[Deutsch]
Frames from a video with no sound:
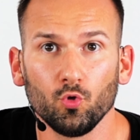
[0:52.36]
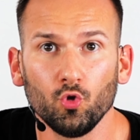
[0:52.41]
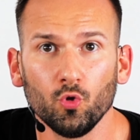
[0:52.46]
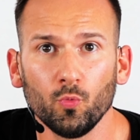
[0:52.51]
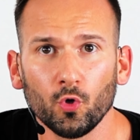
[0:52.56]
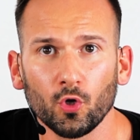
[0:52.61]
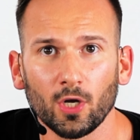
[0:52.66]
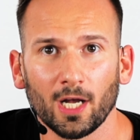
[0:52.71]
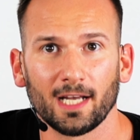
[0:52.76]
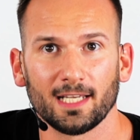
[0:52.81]

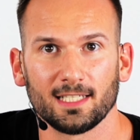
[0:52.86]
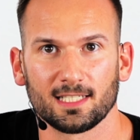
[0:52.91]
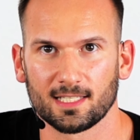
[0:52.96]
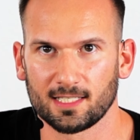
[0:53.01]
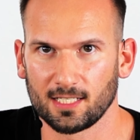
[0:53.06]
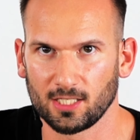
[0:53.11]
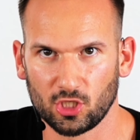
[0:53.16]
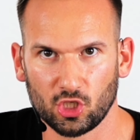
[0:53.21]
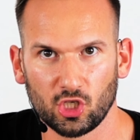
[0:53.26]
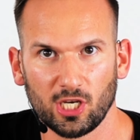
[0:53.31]
Übung
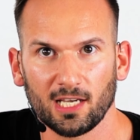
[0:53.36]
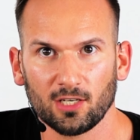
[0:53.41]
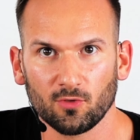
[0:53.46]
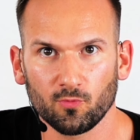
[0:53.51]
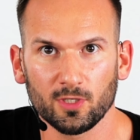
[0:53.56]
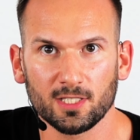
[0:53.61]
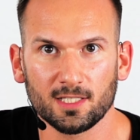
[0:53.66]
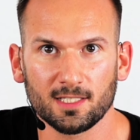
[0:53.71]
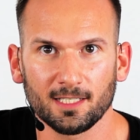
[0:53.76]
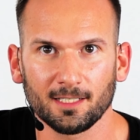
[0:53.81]
heißt Chair
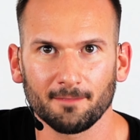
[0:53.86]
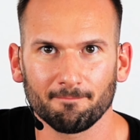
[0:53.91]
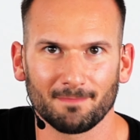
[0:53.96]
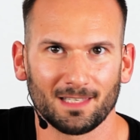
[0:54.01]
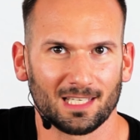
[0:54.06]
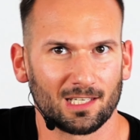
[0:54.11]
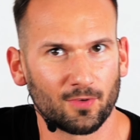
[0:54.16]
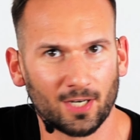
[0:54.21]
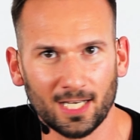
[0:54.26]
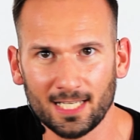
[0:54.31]
Twisting.
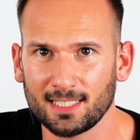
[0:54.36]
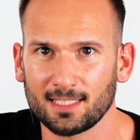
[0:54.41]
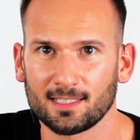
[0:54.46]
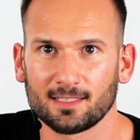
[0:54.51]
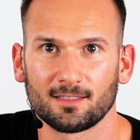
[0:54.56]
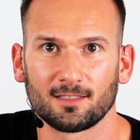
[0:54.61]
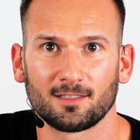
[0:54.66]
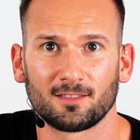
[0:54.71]
Ich weiß,